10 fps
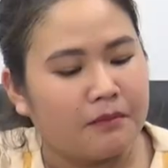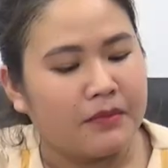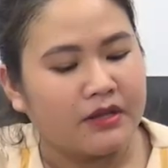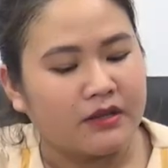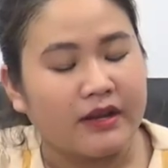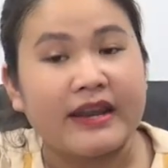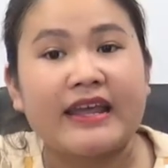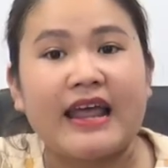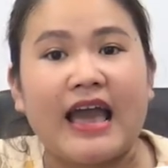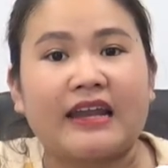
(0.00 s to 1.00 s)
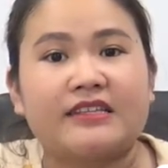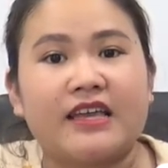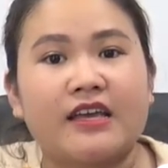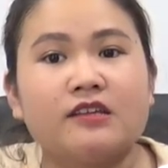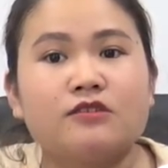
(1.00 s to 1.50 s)
Mình nên hạn
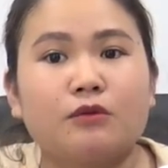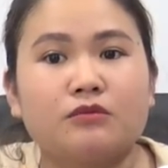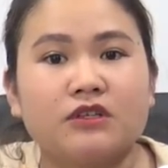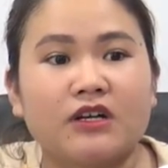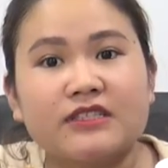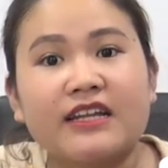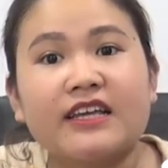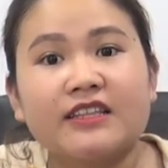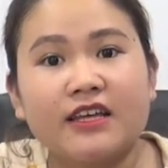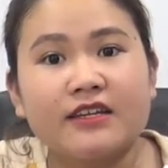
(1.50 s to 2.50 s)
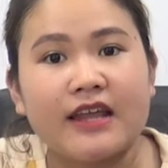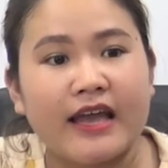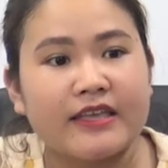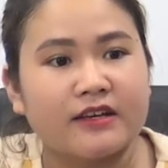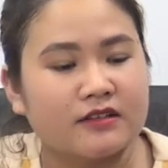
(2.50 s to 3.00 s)
chế dùng những chất kích thích
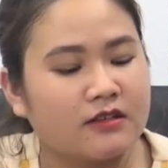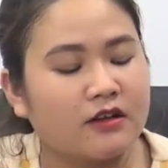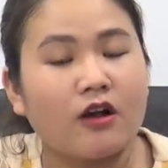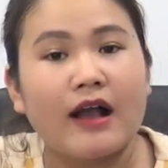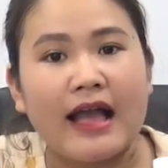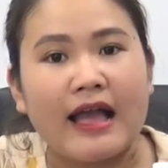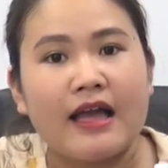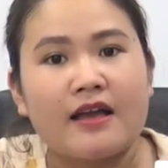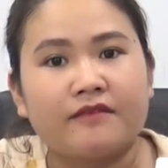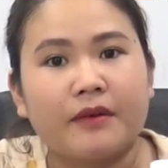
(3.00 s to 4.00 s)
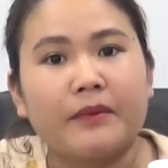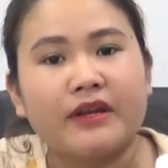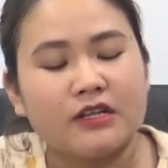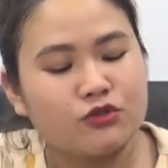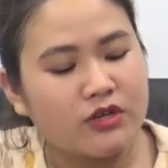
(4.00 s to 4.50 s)
hay những thứ có ga và
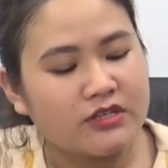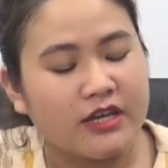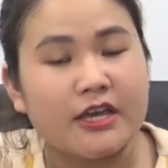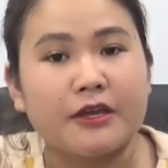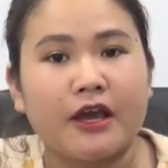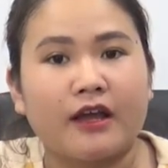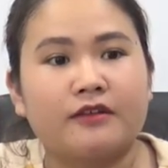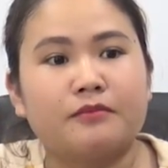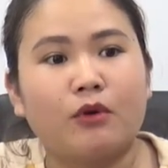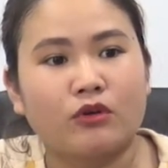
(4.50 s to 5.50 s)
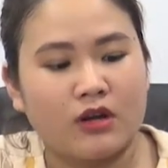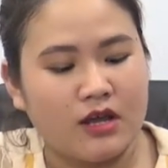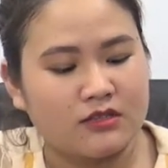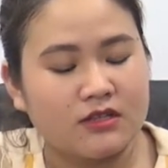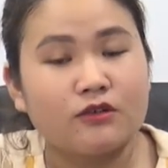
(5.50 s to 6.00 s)
mình nên duy trì một
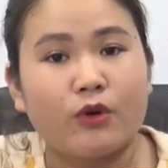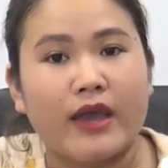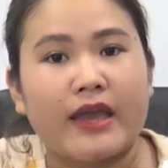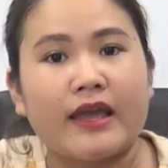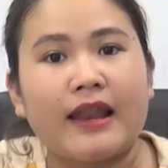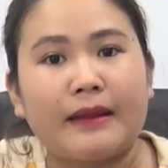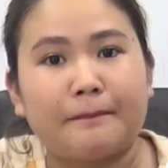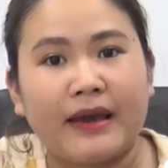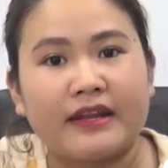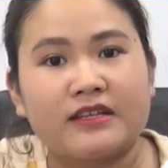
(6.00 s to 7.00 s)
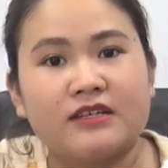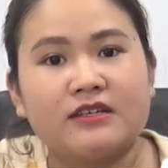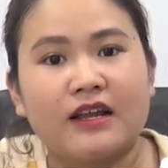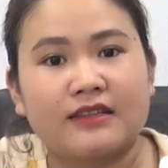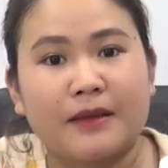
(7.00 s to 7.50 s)
sức khỏe lành mạnh
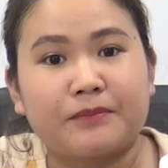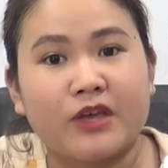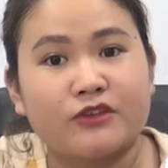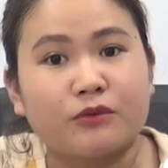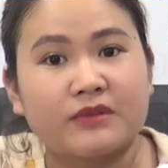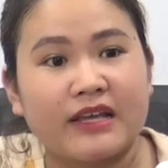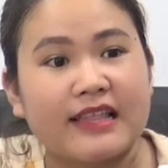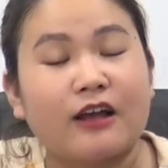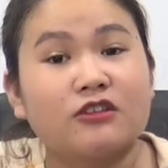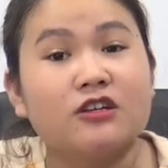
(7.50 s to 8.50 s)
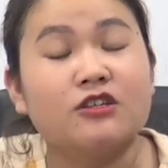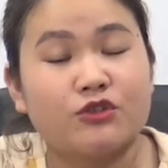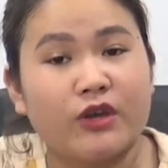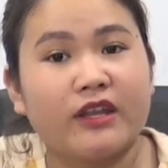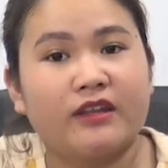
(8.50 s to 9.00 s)
như là tập thể dục thể thao thường
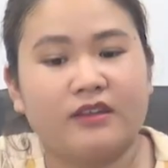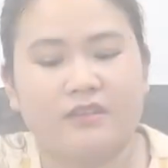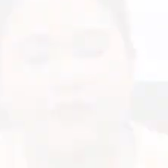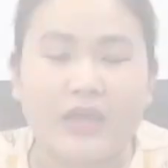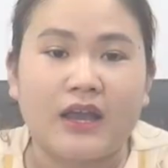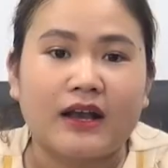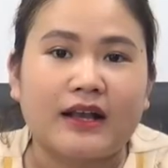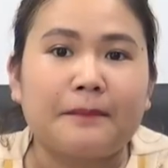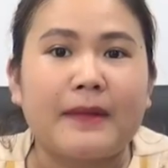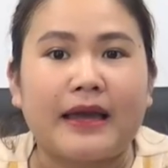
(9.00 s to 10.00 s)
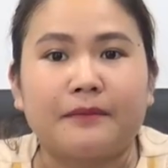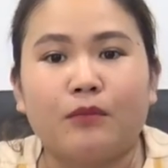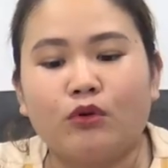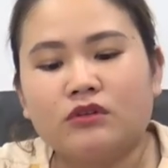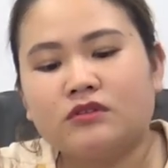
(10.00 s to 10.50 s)
xuyên. À, các bạn
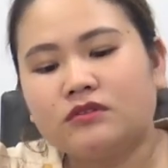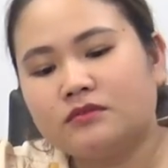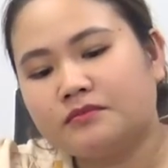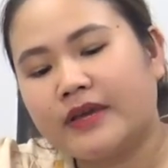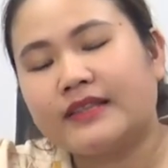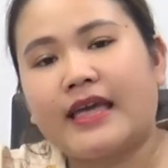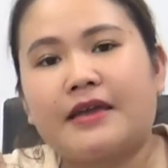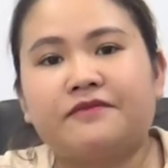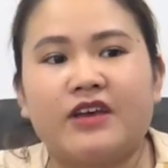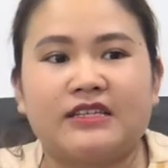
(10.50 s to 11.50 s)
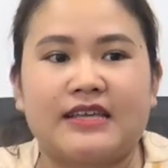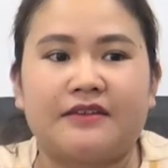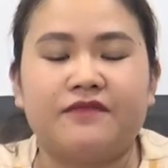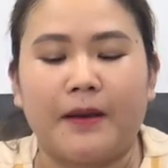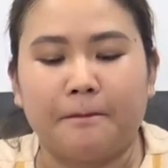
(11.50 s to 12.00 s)
muốn biết thêm về
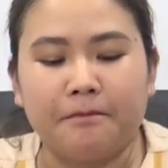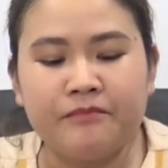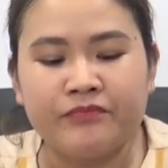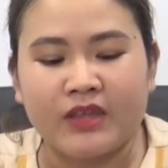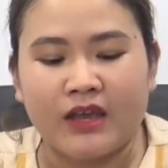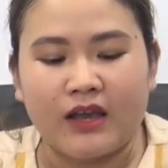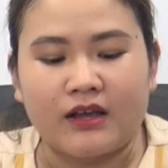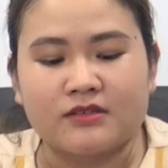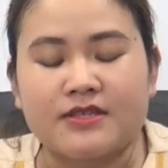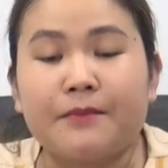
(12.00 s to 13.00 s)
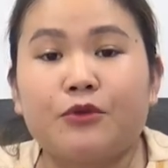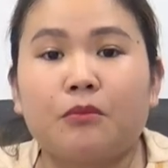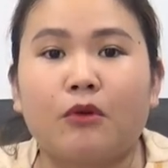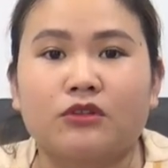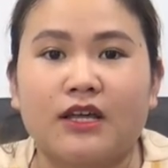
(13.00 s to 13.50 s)
sản phẩm à, sâm
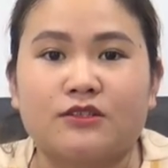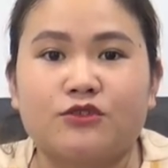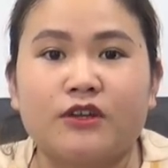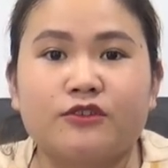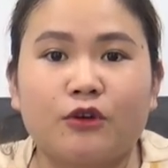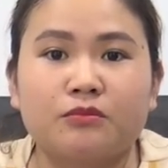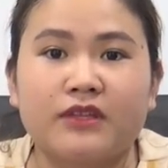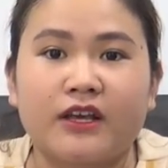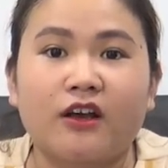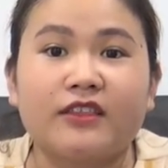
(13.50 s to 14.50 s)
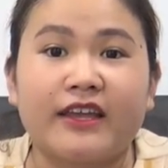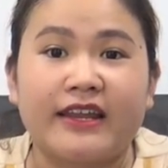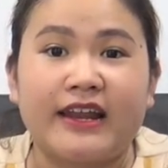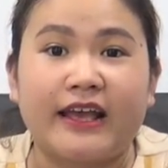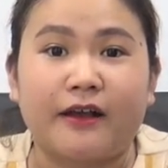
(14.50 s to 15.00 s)
nhung bổ thận Xuân Trung thì có thể
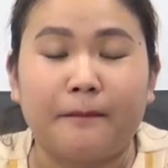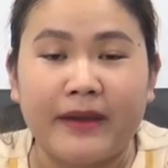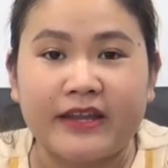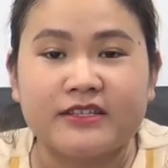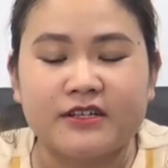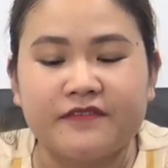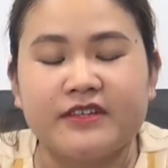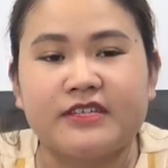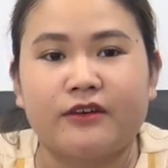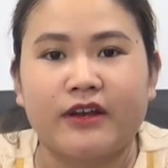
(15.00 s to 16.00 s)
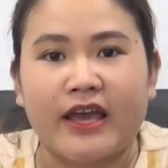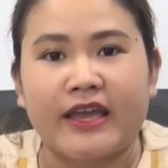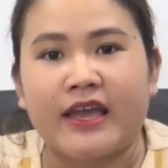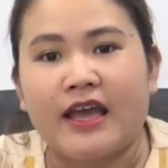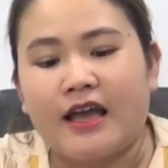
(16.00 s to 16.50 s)
để lại comment dưới video
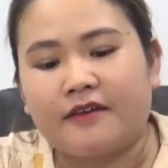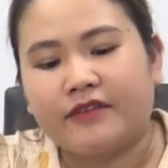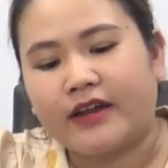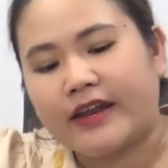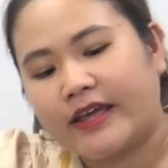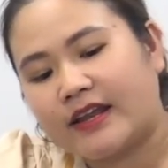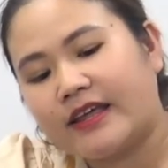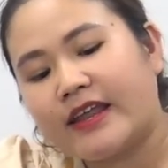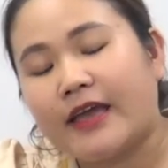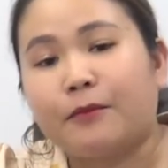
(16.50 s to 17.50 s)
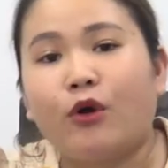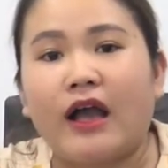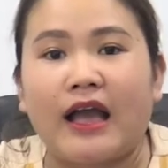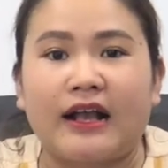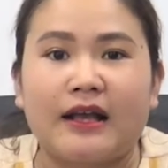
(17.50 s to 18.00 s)
này, và để liên hệ mua
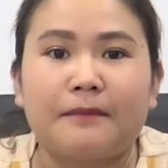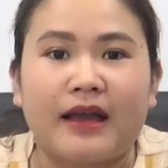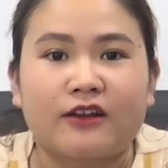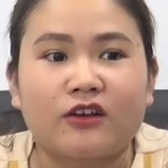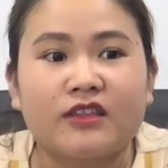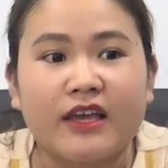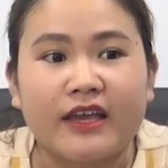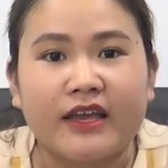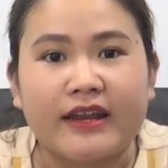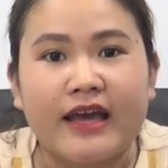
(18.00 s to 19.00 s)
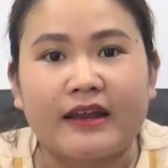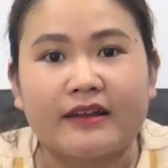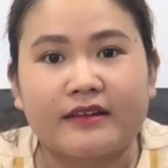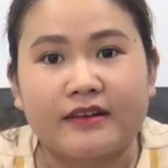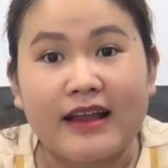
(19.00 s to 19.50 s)
hàng các bạn có thể đặt
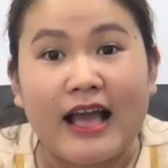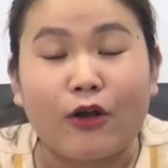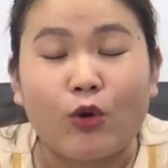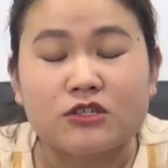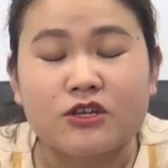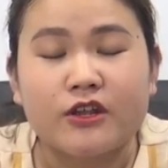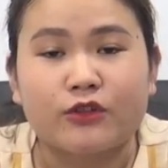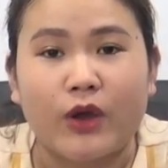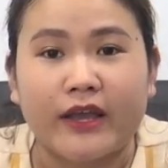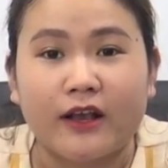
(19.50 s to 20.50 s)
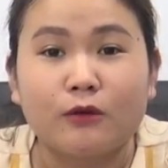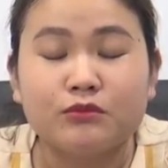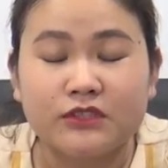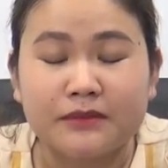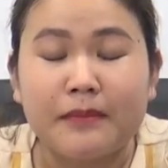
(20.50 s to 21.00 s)
hàng qua số điện thoại
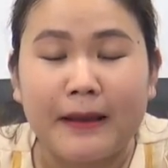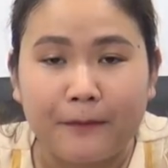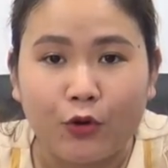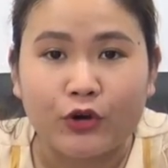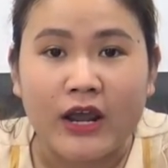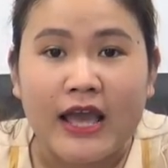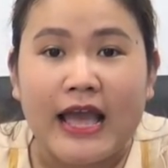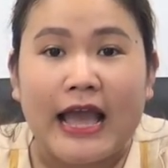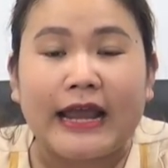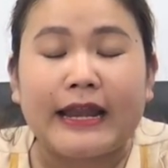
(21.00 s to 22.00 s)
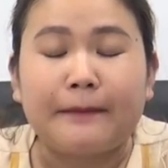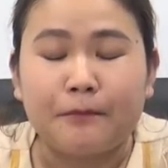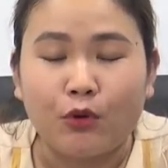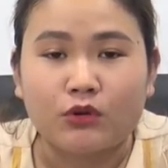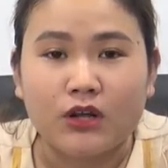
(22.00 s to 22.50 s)
không chín ba một hai
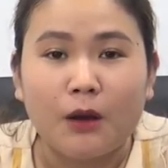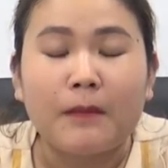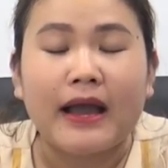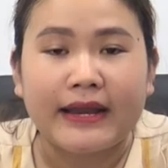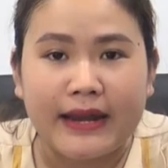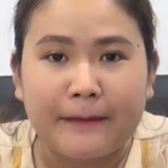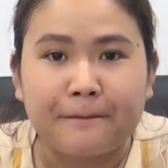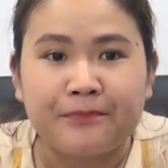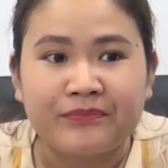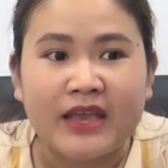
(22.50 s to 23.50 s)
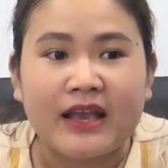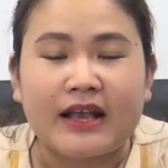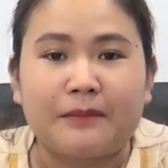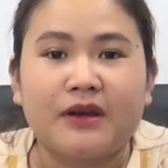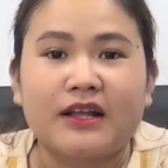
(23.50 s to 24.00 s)
năm một không hai năm.
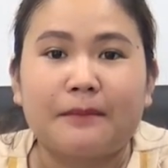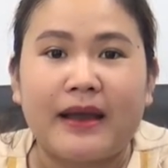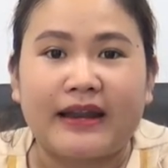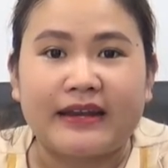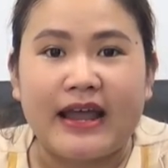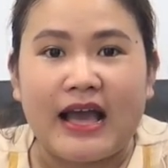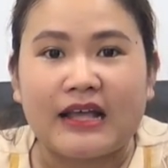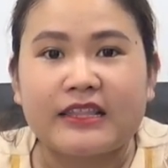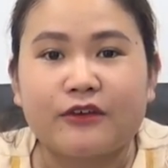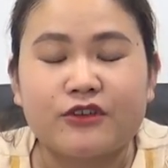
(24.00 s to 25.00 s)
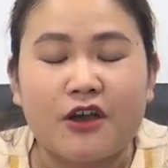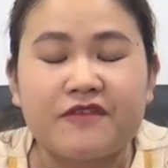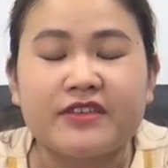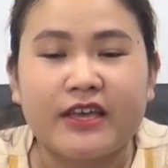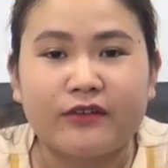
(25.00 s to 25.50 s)
Cảm ơn các bạn đã theo dõi
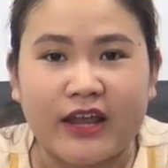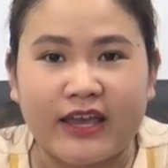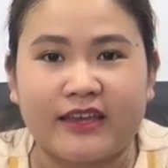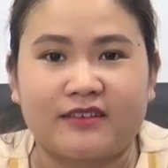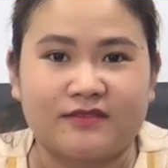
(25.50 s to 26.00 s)
video này.